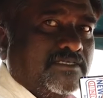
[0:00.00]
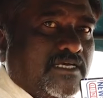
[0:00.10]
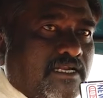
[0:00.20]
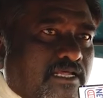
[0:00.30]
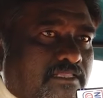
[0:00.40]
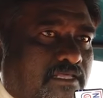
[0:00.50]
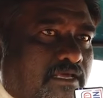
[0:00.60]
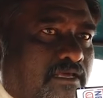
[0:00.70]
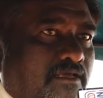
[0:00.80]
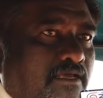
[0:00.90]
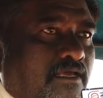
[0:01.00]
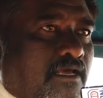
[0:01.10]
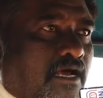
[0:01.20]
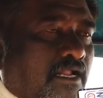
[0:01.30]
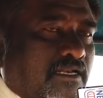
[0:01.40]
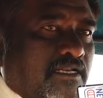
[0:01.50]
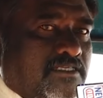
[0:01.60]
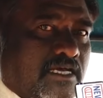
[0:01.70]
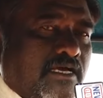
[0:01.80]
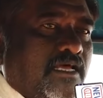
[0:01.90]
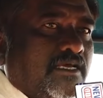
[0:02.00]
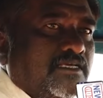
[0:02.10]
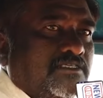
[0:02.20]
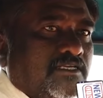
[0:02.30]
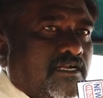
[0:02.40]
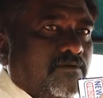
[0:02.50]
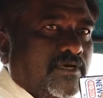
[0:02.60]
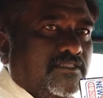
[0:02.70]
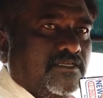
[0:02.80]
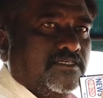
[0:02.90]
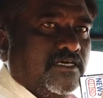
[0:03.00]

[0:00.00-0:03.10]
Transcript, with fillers: పక్షాన్ని అయితే అన్ని సంఘాలకు ఇచ్చిండు అన్న మంత్రి